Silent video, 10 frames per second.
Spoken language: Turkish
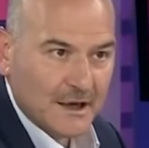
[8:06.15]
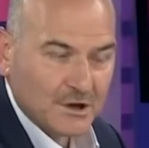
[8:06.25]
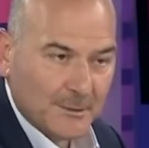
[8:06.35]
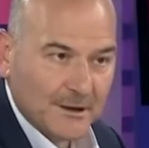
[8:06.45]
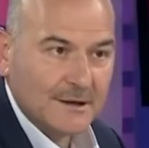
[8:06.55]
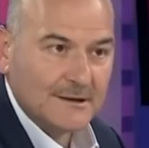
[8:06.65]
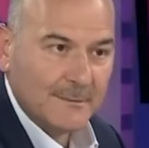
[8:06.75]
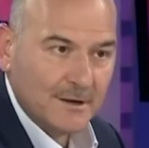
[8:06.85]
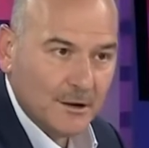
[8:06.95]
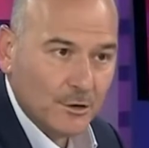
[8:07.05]
yaşamalarını
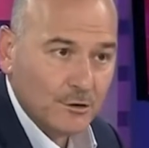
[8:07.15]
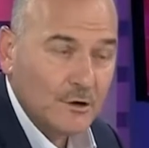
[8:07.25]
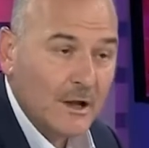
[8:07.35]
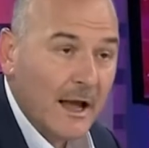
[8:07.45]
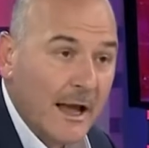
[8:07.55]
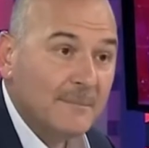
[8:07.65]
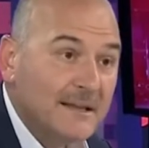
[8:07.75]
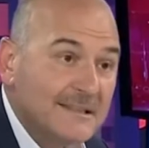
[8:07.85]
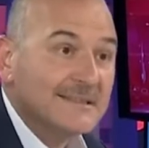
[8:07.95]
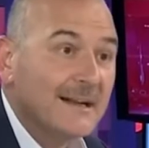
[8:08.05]
temin ediyoruz. Hem de
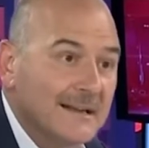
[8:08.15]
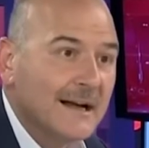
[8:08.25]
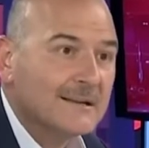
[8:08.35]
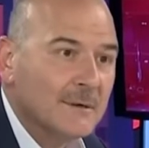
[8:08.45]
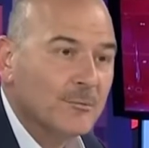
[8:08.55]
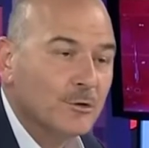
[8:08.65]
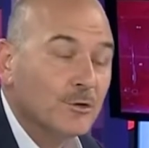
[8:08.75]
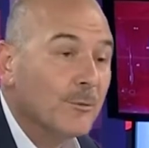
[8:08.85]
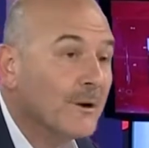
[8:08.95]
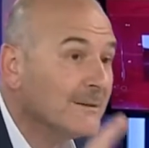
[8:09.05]
insani yardımda bulunuyor.